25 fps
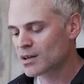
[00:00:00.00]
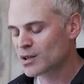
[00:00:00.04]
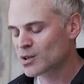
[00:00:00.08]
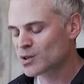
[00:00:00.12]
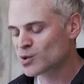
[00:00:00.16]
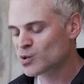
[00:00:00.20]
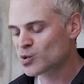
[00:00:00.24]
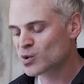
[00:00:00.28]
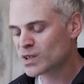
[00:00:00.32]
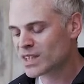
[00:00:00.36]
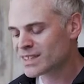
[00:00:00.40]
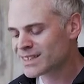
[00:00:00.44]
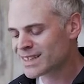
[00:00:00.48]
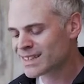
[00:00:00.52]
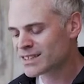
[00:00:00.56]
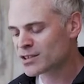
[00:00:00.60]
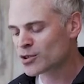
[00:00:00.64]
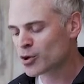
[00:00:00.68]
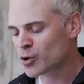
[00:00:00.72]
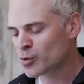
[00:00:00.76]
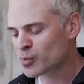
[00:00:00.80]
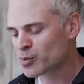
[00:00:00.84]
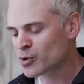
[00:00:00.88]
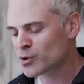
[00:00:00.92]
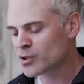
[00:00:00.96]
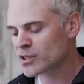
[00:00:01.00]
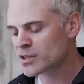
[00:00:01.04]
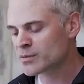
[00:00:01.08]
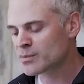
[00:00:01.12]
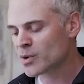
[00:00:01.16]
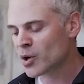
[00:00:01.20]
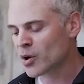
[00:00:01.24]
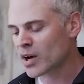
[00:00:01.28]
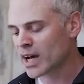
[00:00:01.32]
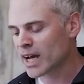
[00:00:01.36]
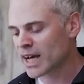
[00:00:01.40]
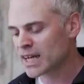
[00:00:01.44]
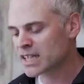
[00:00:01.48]
tout était
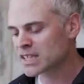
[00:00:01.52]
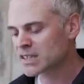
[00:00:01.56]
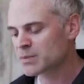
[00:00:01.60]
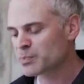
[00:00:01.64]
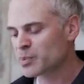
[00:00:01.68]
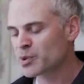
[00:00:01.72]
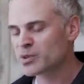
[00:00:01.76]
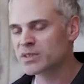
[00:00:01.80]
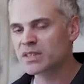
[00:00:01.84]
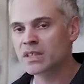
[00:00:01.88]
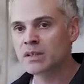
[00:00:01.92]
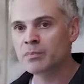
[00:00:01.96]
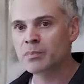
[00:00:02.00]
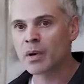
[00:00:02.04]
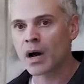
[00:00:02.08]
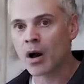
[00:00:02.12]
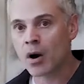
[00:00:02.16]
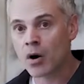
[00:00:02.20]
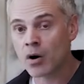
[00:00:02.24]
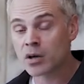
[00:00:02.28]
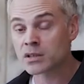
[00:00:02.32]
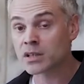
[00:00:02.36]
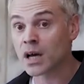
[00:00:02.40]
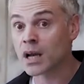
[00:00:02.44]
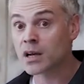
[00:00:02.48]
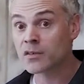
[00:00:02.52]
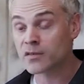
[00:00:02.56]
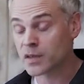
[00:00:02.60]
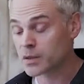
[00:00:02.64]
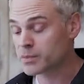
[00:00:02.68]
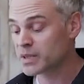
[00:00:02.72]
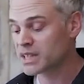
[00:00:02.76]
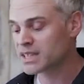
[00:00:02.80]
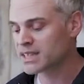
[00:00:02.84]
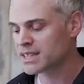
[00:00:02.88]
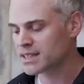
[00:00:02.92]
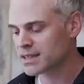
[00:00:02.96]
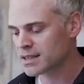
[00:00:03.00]
scrupuleusement exposé par ordre
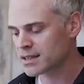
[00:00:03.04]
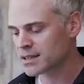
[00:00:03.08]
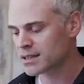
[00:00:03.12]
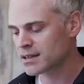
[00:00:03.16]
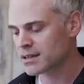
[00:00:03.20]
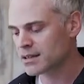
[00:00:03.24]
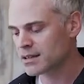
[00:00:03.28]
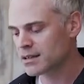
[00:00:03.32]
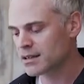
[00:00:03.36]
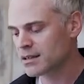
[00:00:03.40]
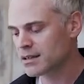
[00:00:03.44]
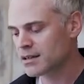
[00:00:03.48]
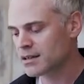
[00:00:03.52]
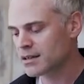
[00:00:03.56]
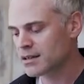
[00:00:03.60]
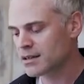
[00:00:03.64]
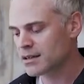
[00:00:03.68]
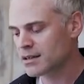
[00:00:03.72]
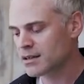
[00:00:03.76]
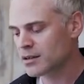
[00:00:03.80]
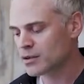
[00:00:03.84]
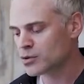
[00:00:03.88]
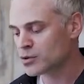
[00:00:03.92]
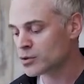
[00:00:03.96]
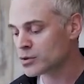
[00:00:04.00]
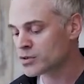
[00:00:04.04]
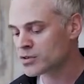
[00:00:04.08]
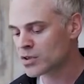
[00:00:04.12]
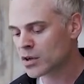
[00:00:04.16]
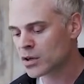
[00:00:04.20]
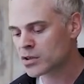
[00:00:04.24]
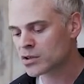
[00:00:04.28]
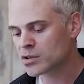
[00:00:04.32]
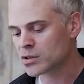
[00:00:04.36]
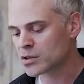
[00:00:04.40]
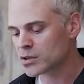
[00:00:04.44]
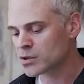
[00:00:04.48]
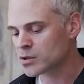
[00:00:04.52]
alphabétique, de
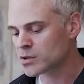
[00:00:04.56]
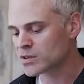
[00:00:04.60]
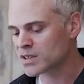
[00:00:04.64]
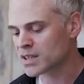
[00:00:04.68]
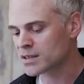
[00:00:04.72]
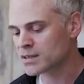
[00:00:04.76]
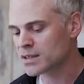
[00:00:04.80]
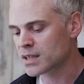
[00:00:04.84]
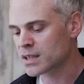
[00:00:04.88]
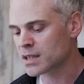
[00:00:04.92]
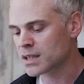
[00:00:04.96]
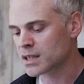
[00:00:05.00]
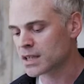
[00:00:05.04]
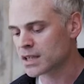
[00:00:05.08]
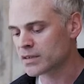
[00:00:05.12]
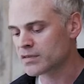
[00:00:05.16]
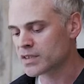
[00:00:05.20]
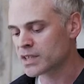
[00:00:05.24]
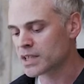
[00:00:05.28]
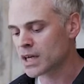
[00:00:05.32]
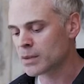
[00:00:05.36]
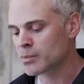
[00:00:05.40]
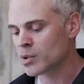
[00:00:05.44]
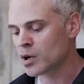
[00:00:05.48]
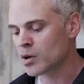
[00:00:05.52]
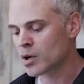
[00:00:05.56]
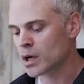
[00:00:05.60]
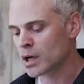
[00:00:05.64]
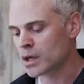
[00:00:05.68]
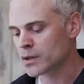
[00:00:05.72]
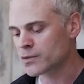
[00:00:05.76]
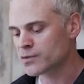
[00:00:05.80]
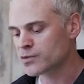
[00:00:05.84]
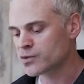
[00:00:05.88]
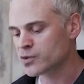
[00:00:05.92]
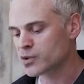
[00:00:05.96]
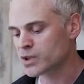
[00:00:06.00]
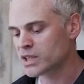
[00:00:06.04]
sorte que c'était évidemment un
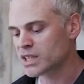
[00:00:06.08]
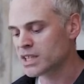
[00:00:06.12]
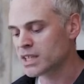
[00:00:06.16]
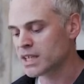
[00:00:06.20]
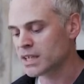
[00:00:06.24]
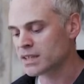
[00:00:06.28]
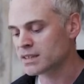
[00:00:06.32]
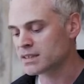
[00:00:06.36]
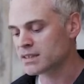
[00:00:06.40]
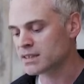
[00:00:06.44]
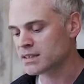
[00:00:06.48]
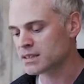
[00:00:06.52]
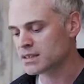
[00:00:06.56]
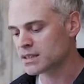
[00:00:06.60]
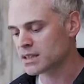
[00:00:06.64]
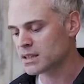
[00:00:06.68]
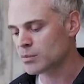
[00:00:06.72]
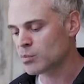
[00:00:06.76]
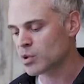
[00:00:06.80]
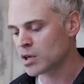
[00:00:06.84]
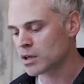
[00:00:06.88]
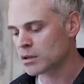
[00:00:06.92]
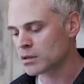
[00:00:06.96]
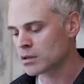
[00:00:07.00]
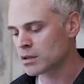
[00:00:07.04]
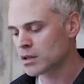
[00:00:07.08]
fouillis indicible,